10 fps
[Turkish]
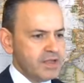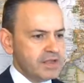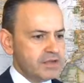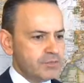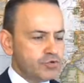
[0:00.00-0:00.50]

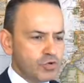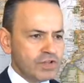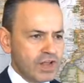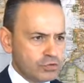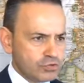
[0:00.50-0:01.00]
E, bu
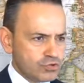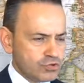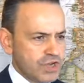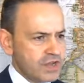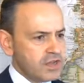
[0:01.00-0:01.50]
konular
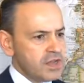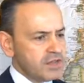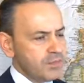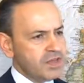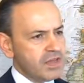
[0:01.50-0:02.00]
konuşulacak.
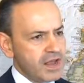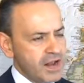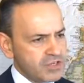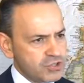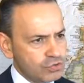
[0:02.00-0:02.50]
Tabii ki
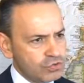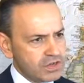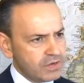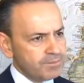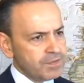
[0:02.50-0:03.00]
enerji
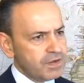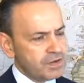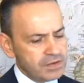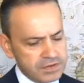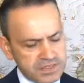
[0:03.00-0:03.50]
konuları,
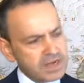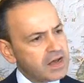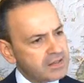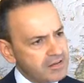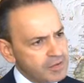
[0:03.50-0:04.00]
e,
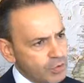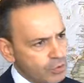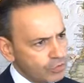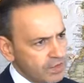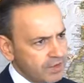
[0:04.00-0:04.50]
sanayi devrimi
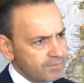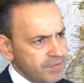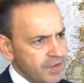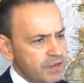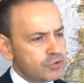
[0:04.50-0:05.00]
konuları,
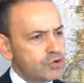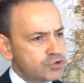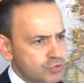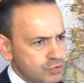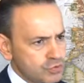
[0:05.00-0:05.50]
e,
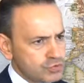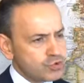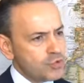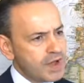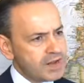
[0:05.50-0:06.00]
göç
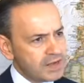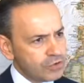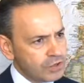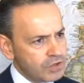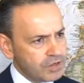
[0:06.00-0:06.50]
konusu, güvenlik
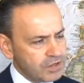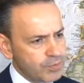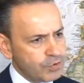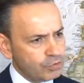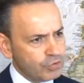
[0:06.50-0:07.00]
e,
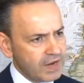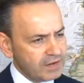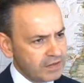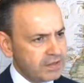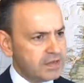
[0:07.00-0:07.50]
gibi konular,
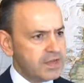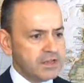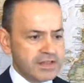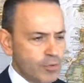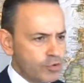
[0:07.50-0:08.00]
e,
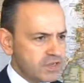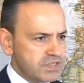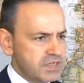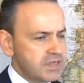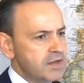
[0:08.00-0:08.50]

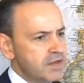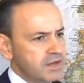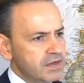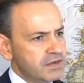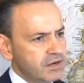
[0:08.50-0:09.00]
demokrasi
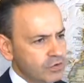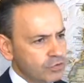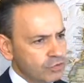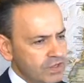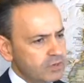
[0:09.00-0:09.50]
e,
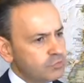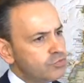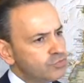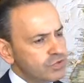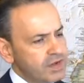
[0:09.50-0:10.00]
konuları.
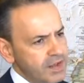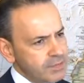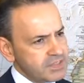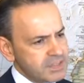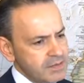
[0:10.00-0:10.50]
Bütün bunların
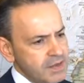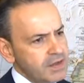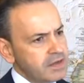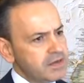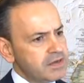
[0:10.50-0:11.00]

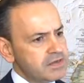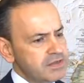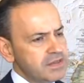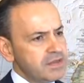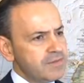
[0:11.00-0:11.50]

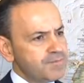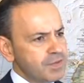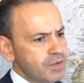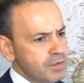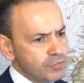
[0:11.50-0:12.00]
hepsinin e,
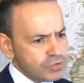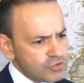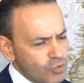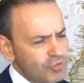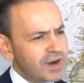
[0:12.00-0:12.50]

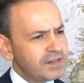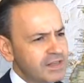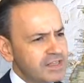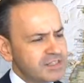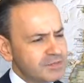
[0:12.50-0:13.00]
çok
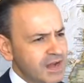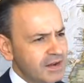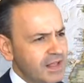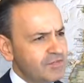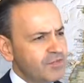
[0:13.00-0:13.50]
farklı
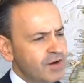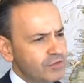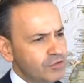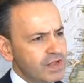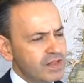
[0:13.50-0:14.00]
kesimlerden ve
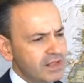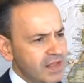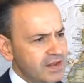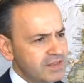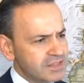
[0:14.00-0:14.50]
farklı ülkeden
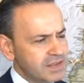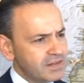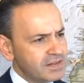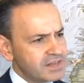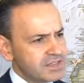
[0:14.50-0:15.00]
gelen
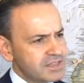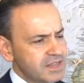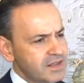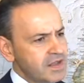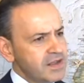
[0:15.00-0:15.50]
insanların
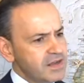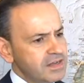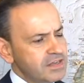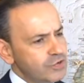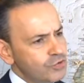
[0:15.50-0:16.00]
arasında
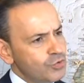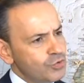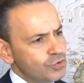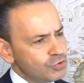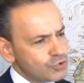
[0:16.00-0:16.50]
e, iki gün
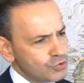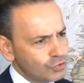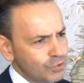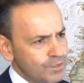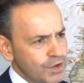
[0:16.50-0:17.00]
boyu
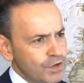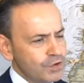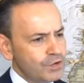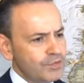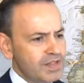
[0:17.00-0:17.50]
konuşuldu
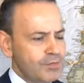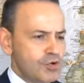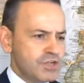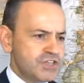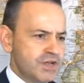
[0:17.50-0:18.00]
e, ve de
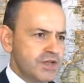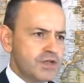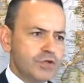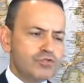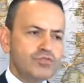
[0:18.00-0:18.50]
böylece
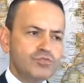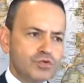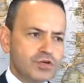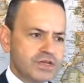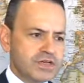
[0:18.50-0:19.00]
e, tüm
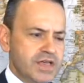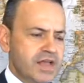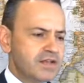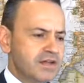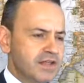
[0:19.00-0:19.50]
bu e,
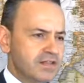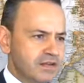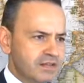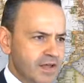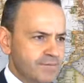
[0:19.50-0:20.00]
kendi
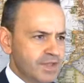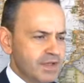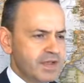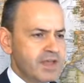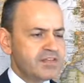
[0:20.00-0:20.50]
alanlarında
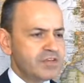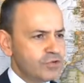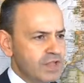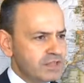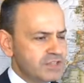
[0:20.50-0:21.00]
e, etkin
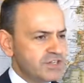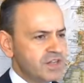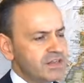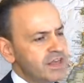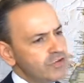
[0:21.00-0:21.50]
olan
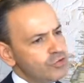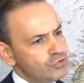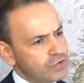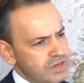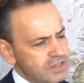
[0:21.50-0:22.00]
kişilerin geri
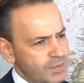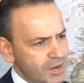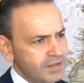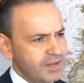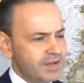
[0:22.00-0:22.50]
döndükleri
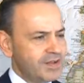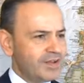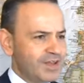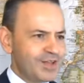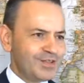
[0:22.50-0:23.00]
zaman
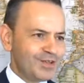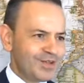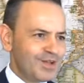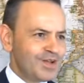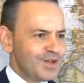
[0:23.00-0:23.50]
e, kendi
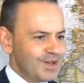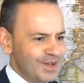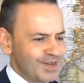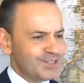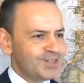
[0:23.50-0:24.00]
e, e
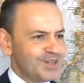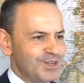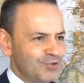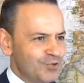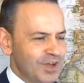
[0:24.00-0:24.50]
asıl
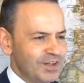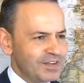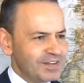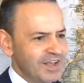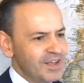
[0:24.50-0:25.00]
e,
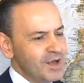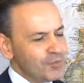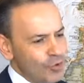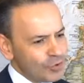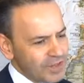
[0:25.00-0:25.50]
dünyalarına
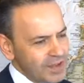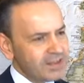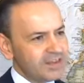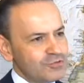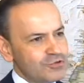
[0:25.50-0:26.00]
bu ortak
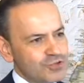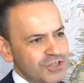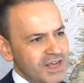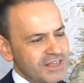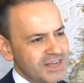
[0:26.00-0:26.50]
e,
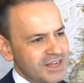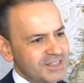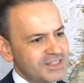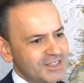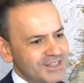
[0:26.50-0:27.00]
düşünce
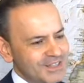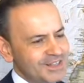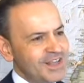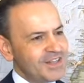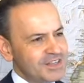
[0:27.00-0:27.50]

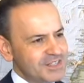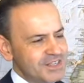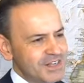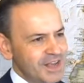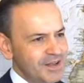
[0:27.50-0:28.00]
egzersizinin
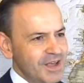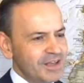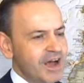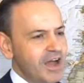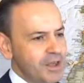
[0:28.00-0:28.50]
etkisiyle
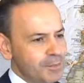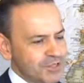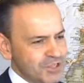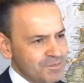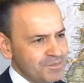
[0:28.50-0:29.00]
daha
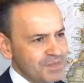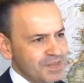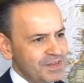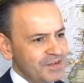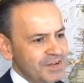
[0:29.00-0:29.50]
yapıcı
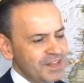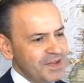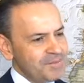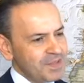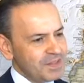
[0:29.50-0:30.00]
e, ve
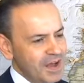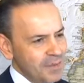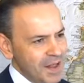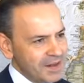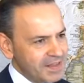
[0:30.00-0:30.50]
de
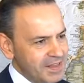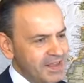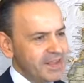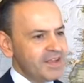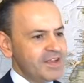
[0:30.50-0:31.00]
daha belki
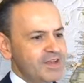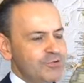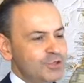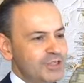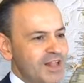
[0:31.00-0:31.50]
de e,
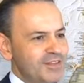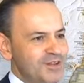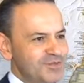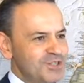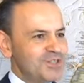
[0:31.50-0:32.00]

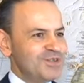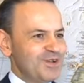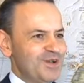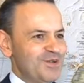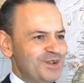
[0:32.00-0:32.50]
yükseltilmiş
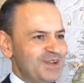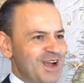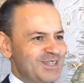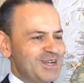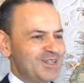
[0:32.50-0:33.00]
e, bir
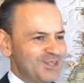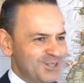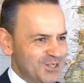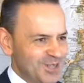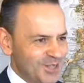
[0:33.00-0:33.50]
gerçeklik
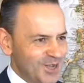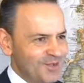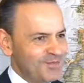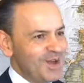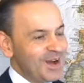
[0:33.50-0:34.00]
içinde
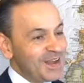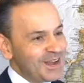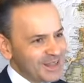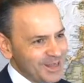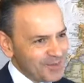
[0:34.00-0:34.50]
diyelim
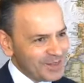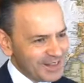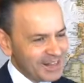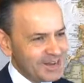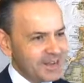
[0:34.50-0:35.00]
hareket
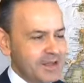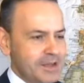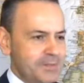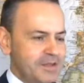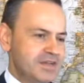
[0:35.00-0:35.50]
edebildikleri
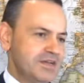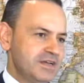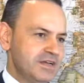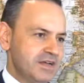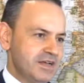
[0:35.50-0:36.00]
bir
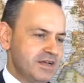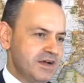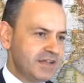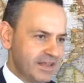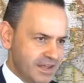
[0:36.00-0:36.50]

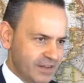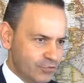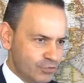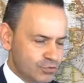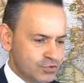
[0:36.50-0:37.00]
alan
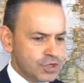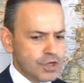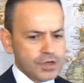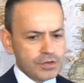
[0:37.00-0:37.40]
yaratıyoruz.